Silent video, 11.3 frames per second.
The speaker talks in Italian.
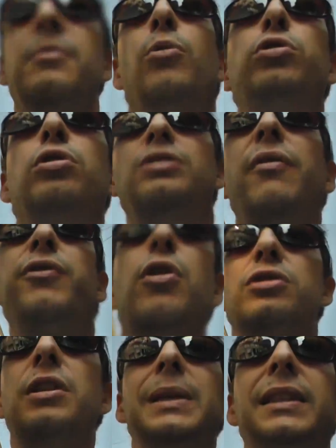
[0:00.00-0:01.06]
molto
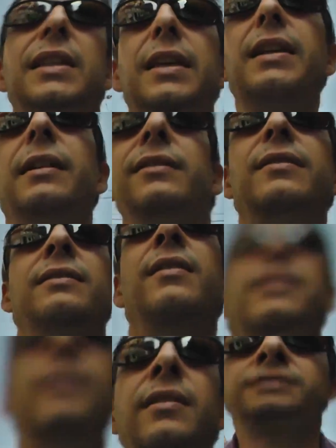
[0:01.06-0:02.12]
traffico stamattina
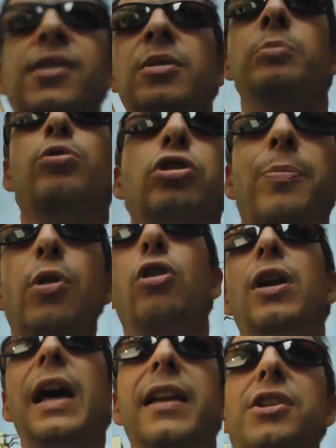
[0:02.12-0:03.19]
purtroppo
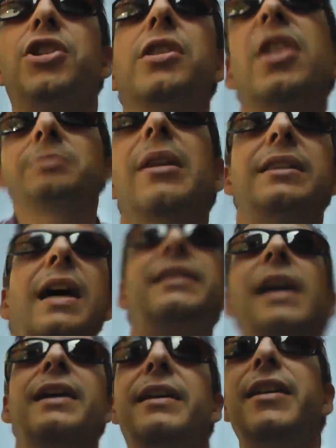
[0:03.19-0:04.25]
con l'area C
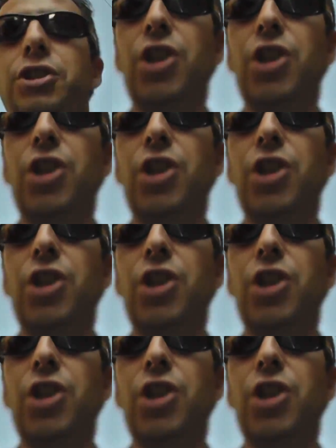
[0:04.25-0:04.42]
disabilitata anche in